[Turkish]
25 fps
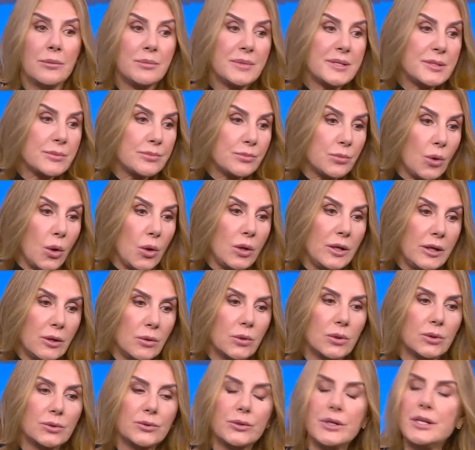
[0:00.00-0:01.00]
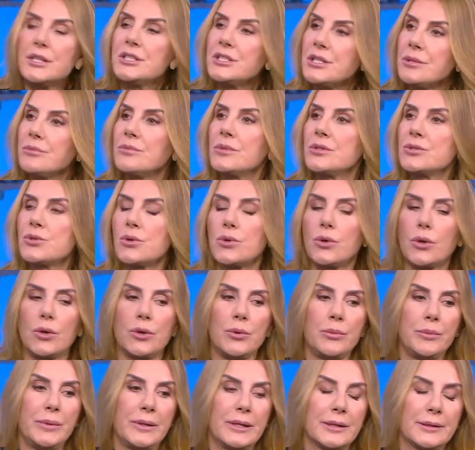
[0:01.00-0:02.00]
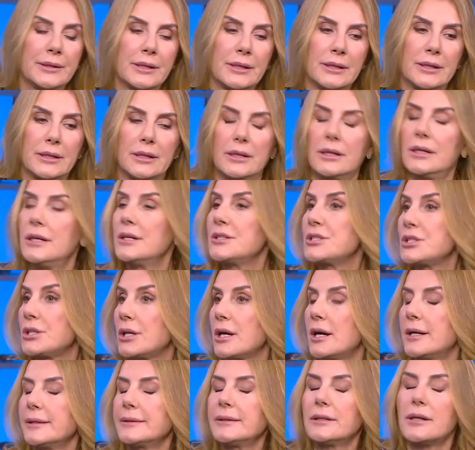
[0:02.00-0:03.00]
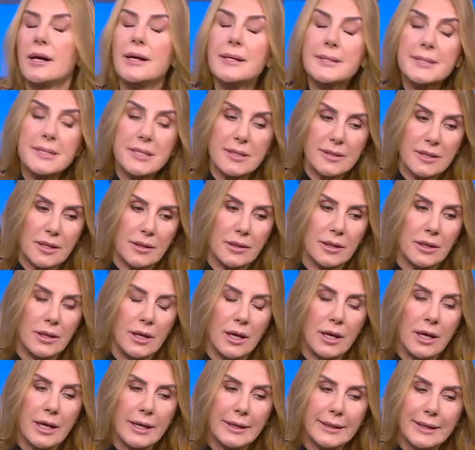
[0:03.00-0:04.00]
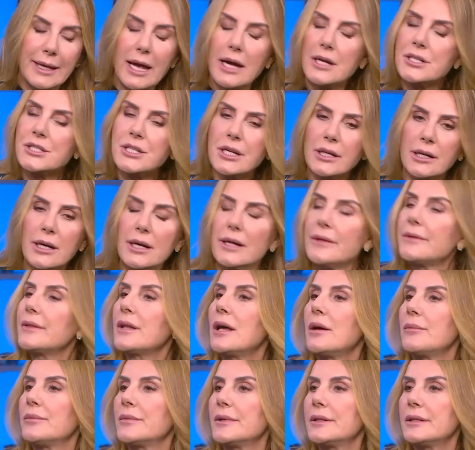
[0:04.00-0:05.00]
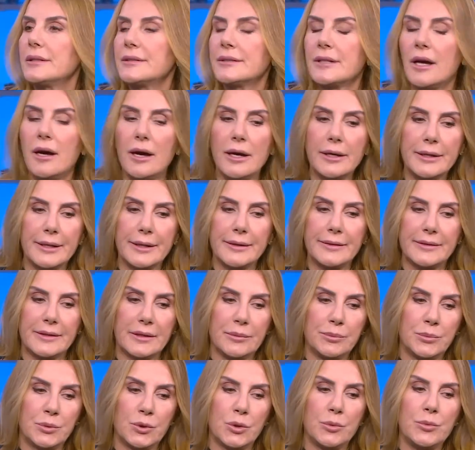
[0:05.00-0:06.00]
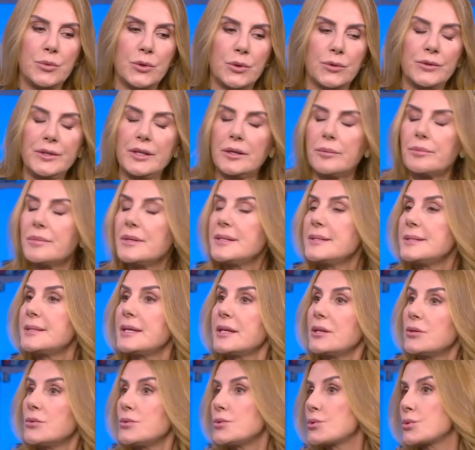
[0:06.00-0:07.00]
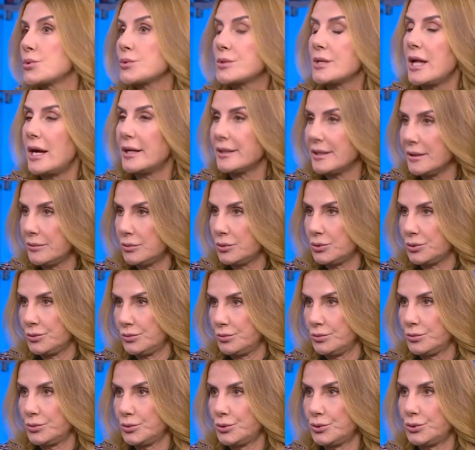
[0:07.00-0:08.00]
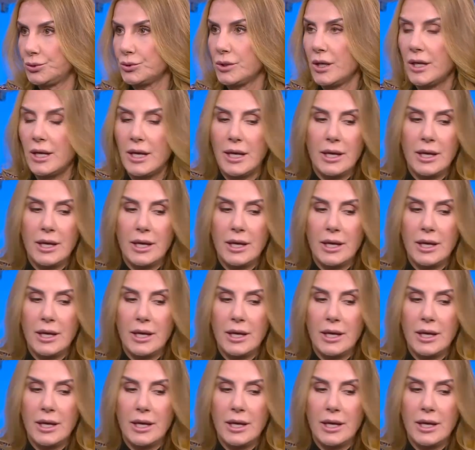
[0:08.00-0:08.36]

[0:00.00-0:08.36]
Biz böyle olduğu için mi çok ön plana e, çıkarttık? Aslında gerçek anlamda tarihte probiyotik 1800'lerde bulunmuş.